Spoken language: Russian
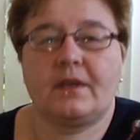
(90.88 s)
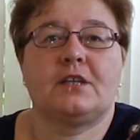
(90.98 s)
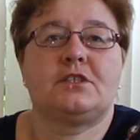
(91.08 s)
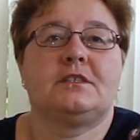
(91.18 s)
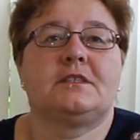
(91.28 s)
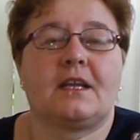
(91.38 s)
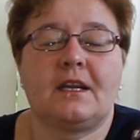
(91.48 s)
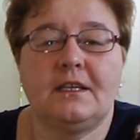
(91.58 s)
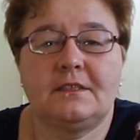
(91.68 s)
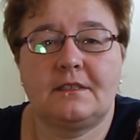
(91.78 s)
каждый
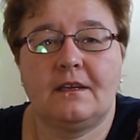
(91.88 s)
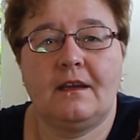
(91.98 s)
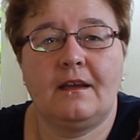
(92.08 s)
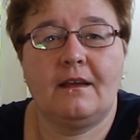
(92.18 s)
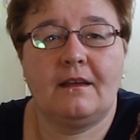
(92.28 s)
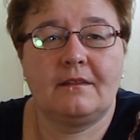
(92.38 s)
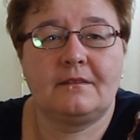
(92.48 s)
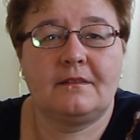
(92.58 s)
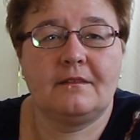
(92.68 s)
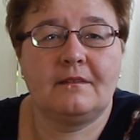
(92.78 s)
старается
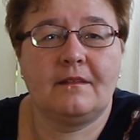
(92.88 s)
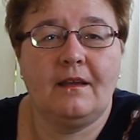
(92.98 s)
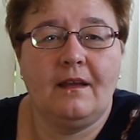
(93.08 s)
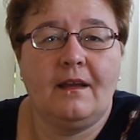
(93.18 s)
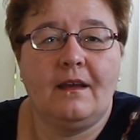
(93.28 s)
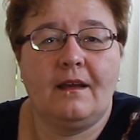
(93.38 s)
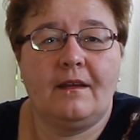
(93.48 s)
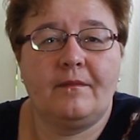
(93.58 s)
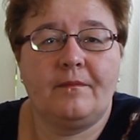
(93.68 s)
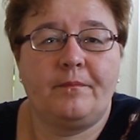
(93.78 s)

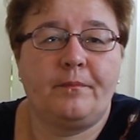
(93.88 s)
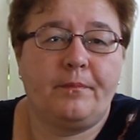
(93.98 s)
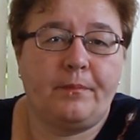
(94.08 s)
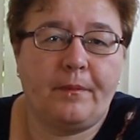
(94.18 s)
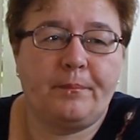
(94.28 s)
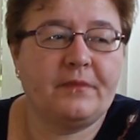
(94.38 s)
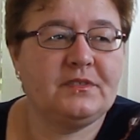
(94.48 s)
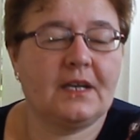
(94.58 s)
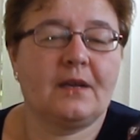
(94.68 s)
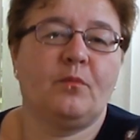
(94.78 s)
а,
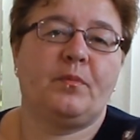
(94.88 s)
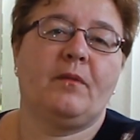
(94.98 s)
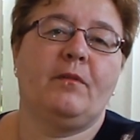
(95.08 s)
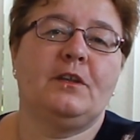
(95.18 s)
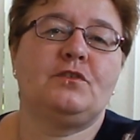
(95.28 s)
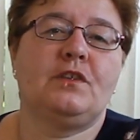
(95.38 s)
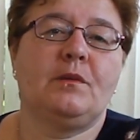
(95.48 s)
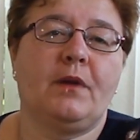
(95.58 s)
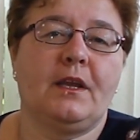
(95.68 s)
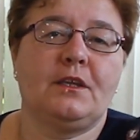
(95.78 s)
по-всякому привлечь
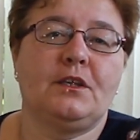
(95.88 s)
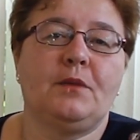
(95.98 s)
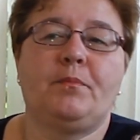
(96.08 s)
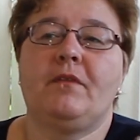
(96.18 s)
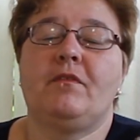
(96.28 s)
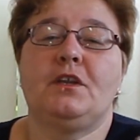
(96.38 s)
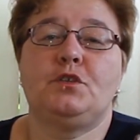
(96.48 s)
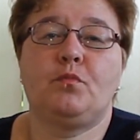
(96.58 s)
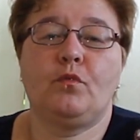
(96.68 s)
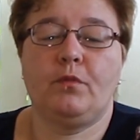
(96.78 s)
внимание и
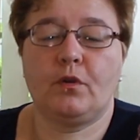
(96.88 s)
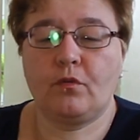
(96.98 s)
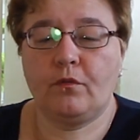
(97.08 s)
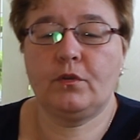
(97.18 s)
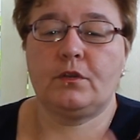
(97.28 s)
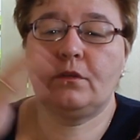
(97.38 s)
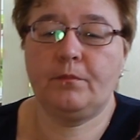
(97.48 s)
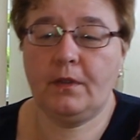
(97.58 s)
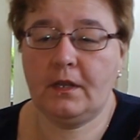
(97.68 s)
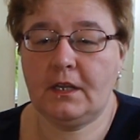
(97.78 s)
привлечь публику. Вот
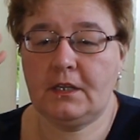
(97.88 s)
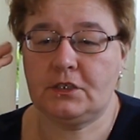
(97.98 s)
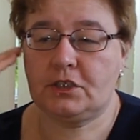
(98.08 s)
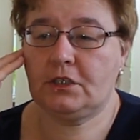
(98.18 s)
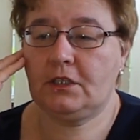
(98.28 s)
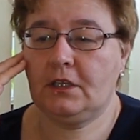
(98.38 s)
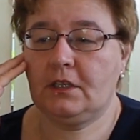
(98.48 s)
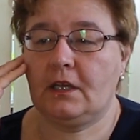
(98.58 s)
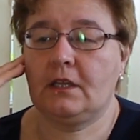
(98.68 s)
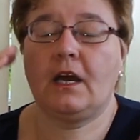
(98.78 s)
Белявиш это не
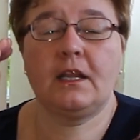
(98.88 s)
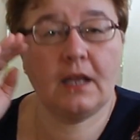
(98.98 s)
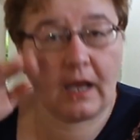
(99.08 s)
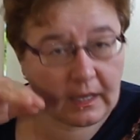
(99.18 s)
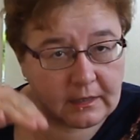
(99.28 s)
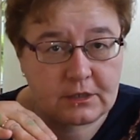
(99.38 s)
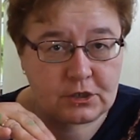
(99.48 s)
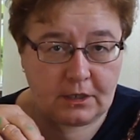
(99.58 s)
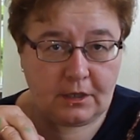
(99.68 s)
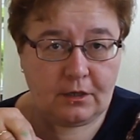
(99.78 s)
надо. Она, она
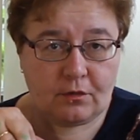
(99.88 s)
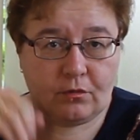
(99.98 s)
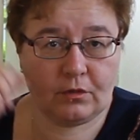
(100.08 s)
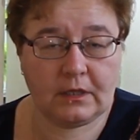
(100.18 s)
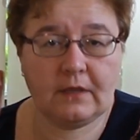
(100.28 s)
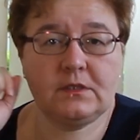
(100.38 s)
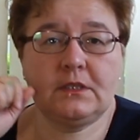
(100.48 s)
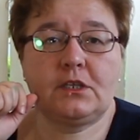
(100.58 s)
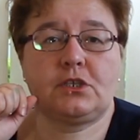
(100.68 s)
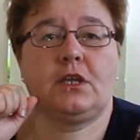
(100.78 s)
шокирует, она
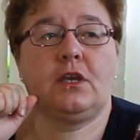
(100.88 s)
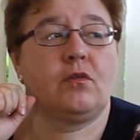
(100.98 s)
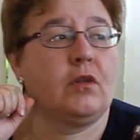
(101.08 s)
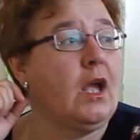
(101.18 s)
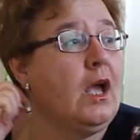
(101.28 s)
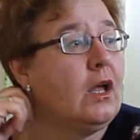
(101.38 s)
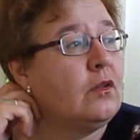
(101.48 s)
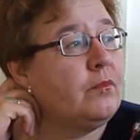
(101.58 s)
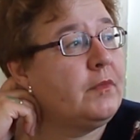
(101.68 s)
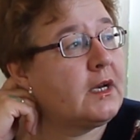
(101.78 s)
всегда шокирует.
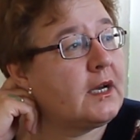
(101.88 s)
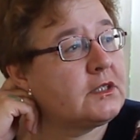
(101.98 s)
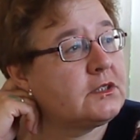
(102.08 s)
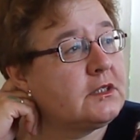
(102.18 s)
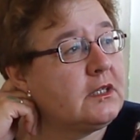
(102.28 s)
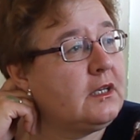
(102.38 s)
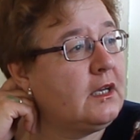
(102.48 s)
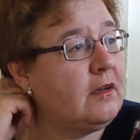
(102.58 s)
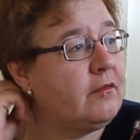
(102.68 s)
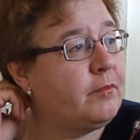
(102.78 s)
Но мне кажется,
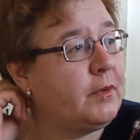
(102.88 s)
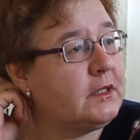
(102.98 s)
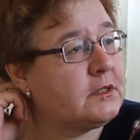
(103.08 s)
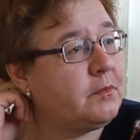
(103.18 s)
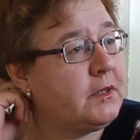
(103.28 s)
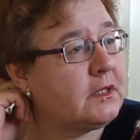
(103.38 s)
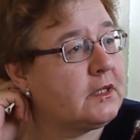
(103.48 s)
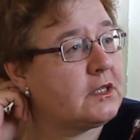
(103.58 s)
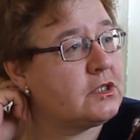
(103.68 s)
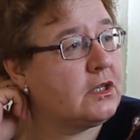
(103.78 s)
ей, в принципе, это
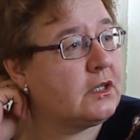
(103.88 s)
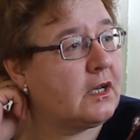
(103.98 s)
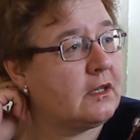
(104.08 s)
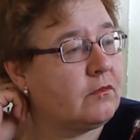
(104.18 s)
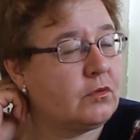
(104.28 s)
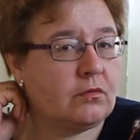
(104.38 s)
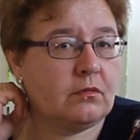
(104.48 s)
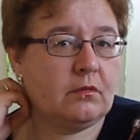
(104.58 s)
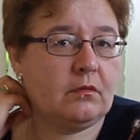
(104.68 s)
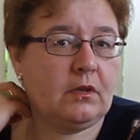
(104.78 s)
даже не надо. Вот
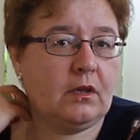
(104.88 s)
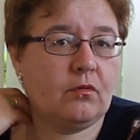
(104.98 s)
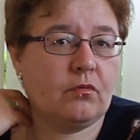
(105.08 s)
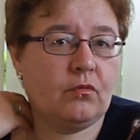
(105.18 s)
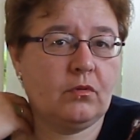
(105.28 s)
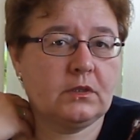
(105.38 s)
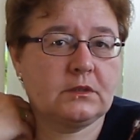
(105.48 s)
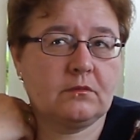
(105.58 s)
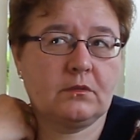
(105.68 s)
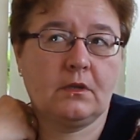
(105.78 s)
э, ее
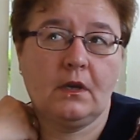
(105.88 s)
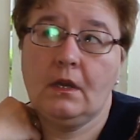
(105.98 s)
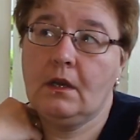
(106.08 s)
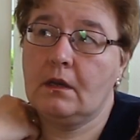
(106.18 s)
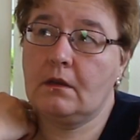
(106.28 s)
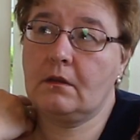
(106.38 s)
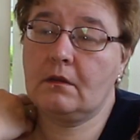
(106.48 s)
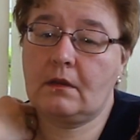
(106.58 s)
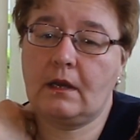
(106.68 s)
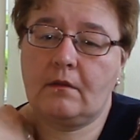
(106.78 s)
голос, вот,
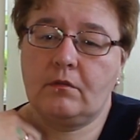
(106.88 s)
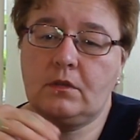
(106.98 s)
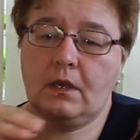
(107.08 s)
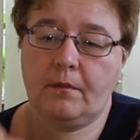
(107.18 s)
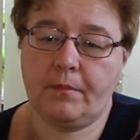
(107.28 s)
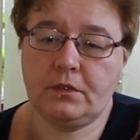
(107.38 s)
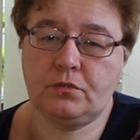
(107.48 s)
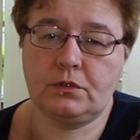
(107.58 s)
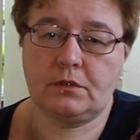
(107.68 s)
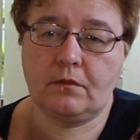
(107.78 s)
э, как вот я
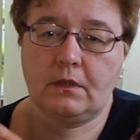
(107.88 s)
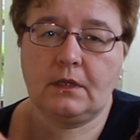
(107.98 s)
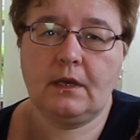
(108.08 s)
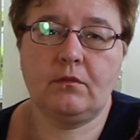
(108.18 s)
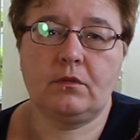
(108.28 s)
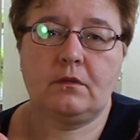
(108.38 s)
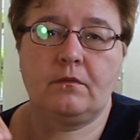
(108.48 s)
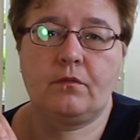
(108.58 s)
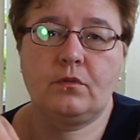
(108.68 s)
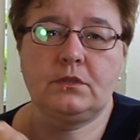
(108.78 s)
почувствовала, да, вот
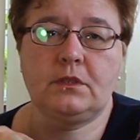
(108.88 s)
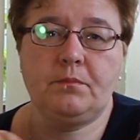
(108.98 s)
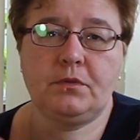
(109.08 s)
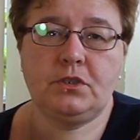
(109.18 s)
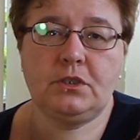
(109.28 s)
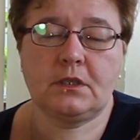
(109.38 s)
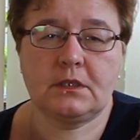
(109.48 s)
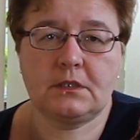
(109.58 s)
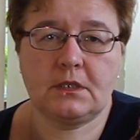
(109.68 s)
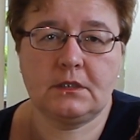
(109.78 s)
вроде ты
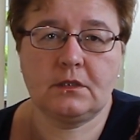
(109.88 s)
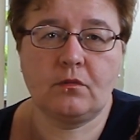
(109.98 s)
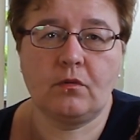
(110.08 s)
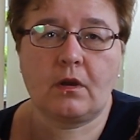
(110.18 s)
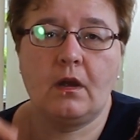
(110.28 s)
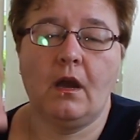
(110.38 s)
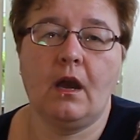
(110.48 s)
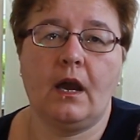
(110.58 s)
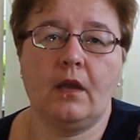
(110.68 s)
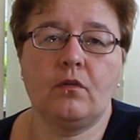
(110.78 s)
песчинка среди гор
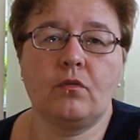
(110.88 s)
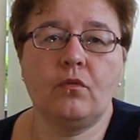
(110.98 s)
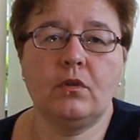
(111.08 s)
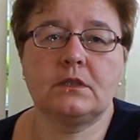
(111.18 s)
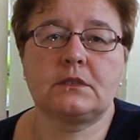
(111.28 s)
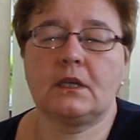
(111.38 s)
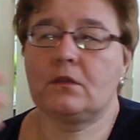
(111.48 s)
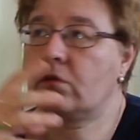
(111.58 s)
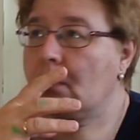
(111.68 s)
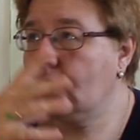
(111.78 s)
а ее голос,
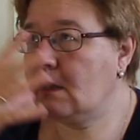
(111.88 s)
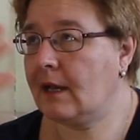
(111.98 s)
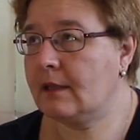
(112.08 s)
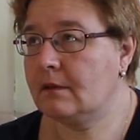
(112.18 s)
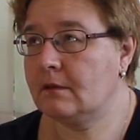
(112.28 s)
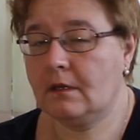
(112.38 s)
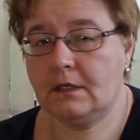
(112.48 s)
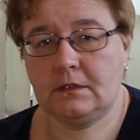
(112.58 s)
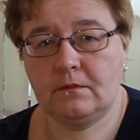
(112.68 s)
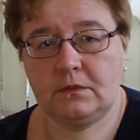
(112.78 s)
который над
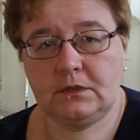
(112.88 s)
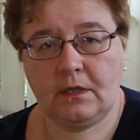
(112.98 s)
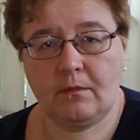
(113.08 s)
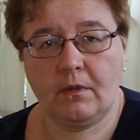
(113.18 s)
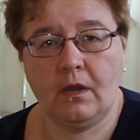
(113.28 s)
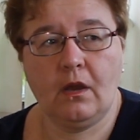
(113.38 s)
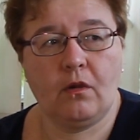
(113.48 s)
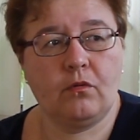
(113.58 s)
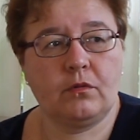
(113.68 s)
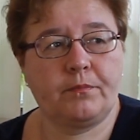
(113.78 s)
этим всем,
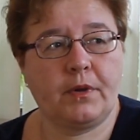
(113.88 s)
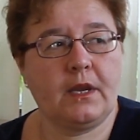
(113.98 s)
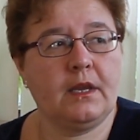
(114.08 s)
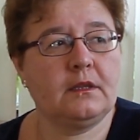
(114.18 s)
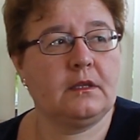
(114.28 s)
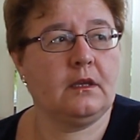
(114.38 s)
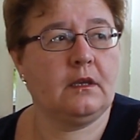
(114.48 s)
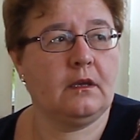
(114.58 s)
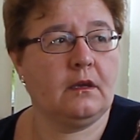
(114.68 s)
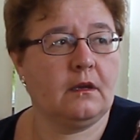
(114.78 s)
он парит,
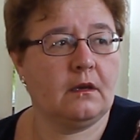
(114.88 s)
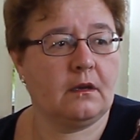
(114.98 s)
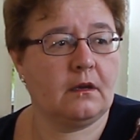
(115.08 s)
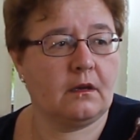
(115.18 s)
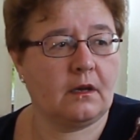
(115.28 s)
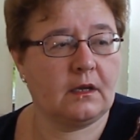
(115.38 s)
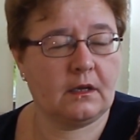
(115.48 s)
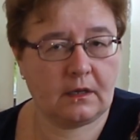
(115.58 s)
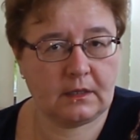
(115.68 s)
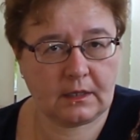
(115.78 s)
и
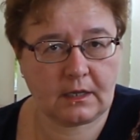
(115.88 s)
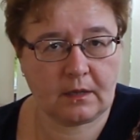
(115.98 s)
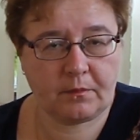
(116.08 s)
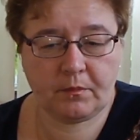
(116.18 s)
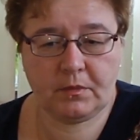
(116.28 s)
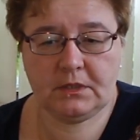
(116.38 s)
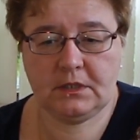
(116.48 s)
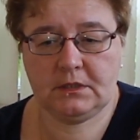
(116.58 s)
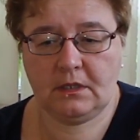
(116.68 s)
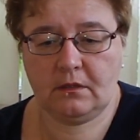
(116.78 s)
а, она как
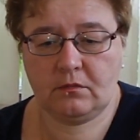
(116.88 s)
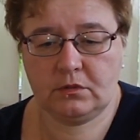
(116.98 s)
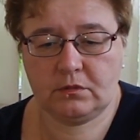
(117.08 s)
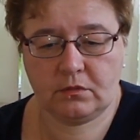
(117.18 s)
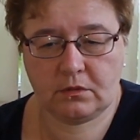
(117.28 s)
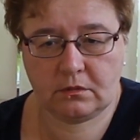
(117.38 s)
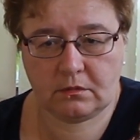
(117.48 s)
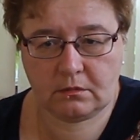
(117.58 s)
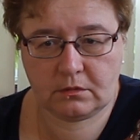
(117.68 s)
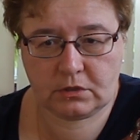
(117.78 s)
победитель. То есть вот
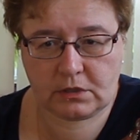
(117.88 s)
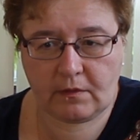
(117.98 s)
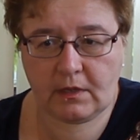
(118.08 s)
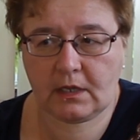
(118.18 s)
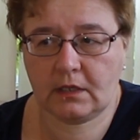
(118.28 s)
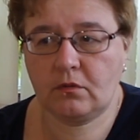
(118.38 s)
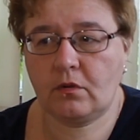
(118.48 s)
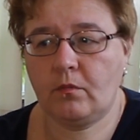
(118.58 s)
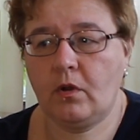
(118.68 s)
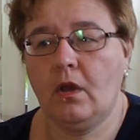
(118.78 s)
э, человек,
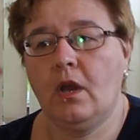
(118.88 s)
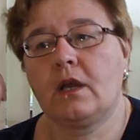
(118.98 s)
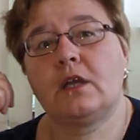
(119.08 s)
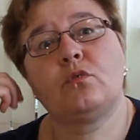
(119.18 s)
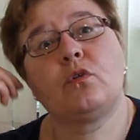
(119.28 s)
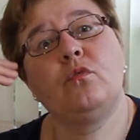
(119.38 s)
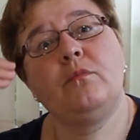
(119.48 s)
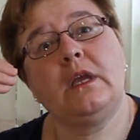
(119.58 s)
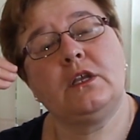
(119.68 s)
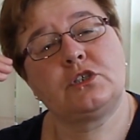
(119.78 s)
которому, который
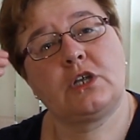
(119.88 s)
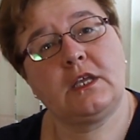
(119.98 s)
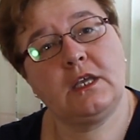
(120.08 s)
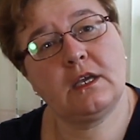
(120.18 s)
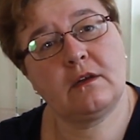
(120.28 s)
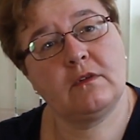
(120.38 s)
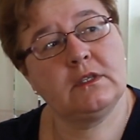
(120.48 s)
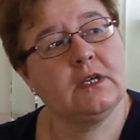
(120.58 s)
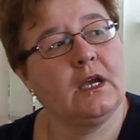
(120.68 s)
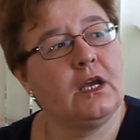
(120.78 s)
умеет шокировать,